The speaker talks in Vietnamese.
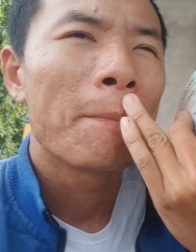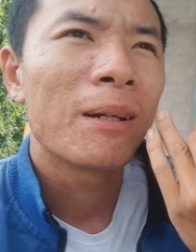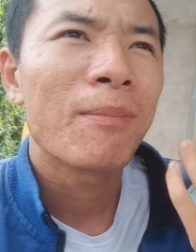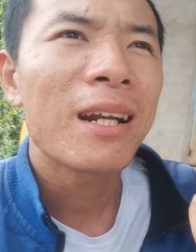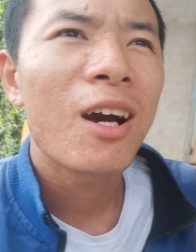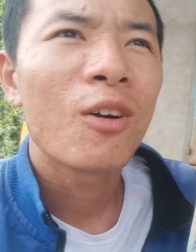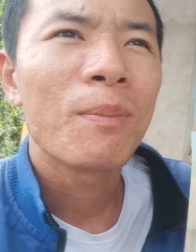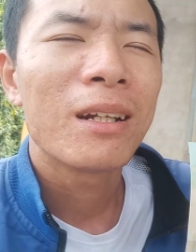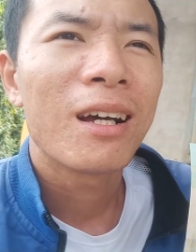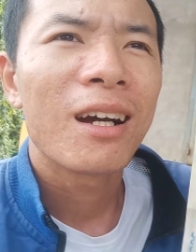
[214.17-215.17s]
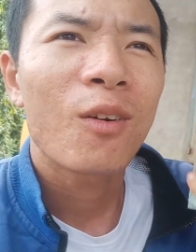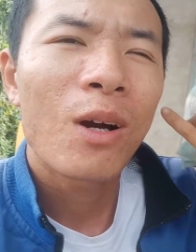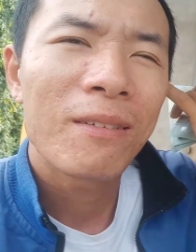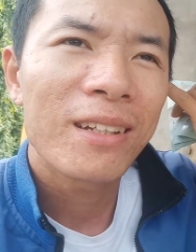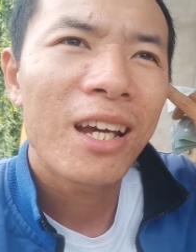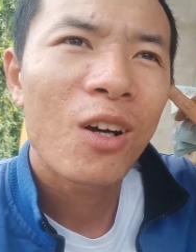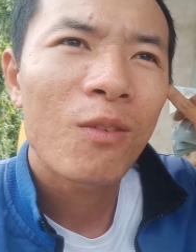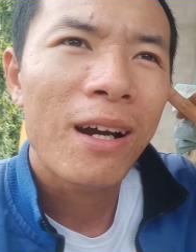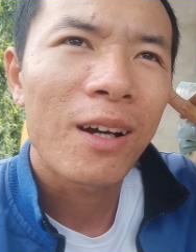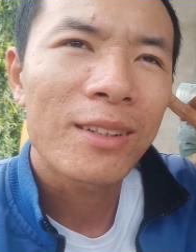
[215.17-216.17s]
mình bắt đầu mình quay
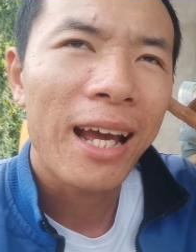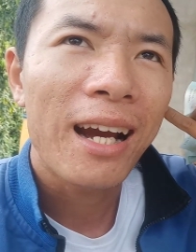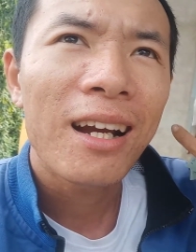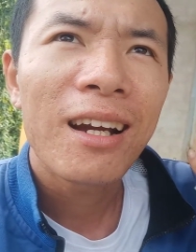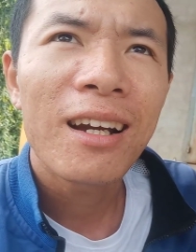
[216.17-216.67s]
video vào tháng